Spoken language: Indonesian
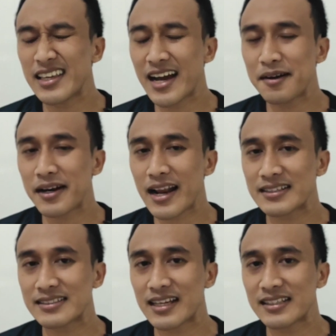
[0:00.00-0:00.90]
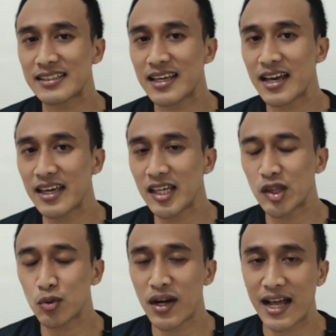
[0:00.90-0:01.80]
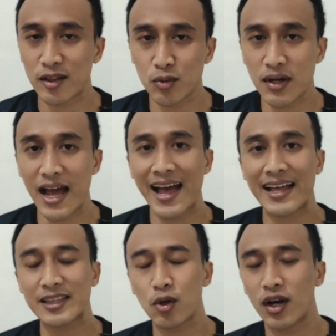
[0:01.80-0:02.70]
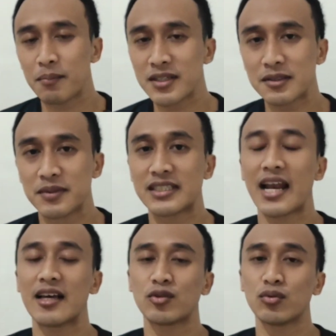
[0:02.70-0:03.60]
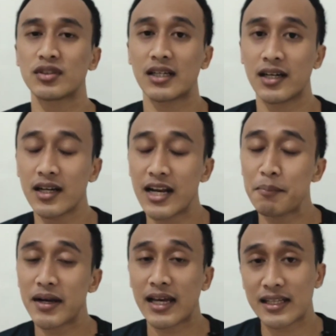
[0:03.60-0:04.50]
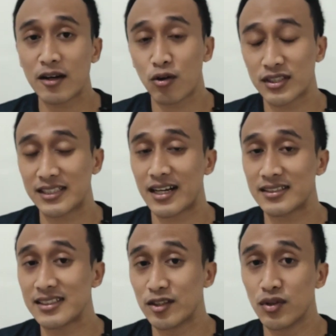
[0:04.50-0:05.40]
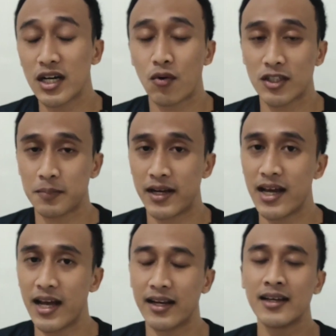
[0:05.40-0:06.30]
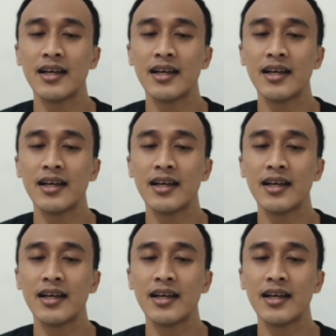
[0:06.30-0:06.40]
yang rasanya itu ngantuk atau lemes bisa langsung seger dan meningkatkan konsentrasi dan juga kewaspadaan.